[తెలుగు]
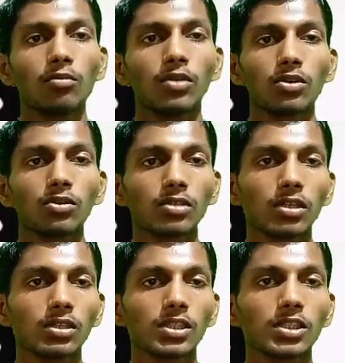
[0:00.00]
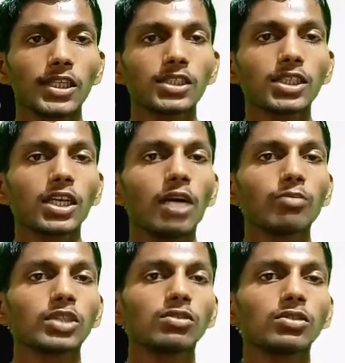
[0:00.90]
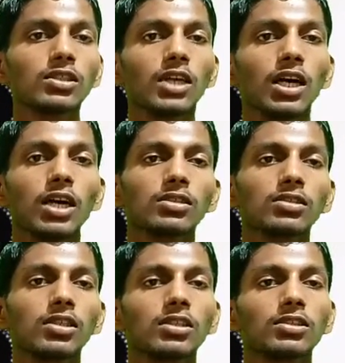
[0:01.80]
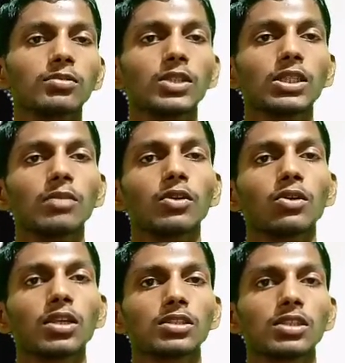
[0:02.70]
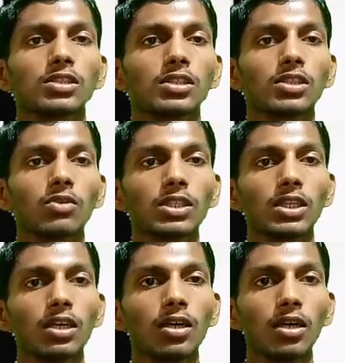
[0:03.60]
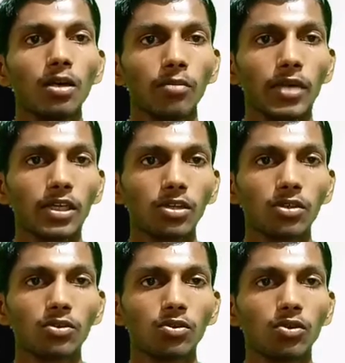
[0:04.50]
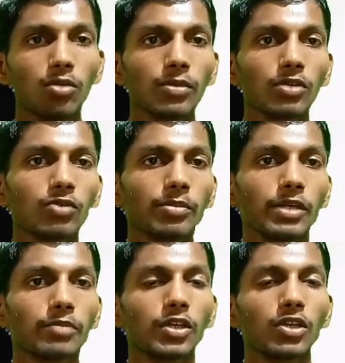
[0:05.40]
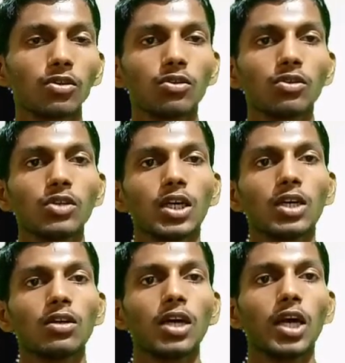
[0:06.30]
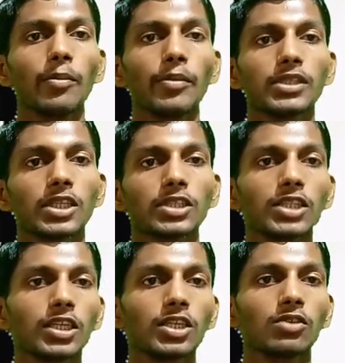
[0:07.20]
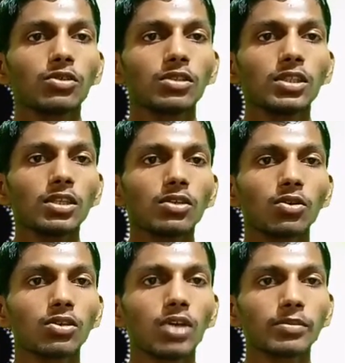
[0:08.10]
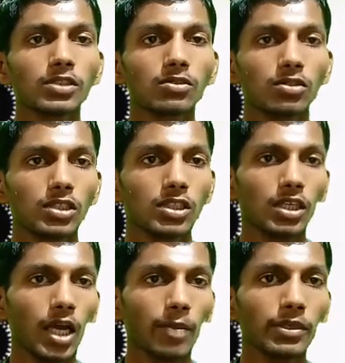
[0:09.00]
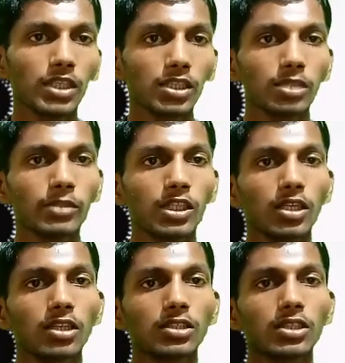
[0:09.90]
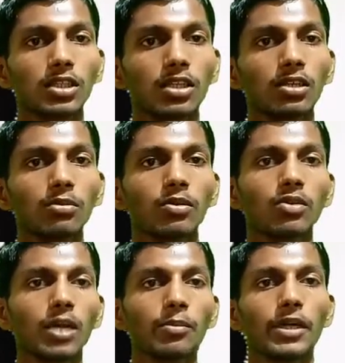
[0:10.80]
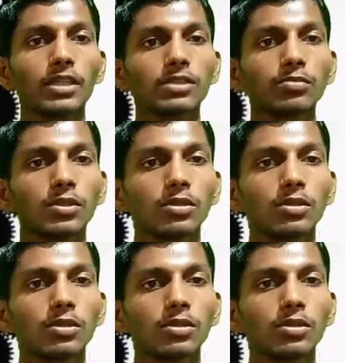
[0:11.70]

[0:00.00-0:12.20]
మీకు కింద సెట్టింగ్స్ అనే ఆప్షన్ ఉంటుంది ఆ సెట్టింగ్స్ మీద మీరు క్లిక్ చేసిన తర్వాత పైన రెండు ఓపెన్ విపిఎన్ మరియు ఐపీ సెక్షన్ అని ఉంటుంది రెండు ఆప్షన్స్ వచ్చింటాయి ఐపీ సెక్షన్ మీద క్లిక్ చేశారంటే మీకు ఐపీ అడ్రస్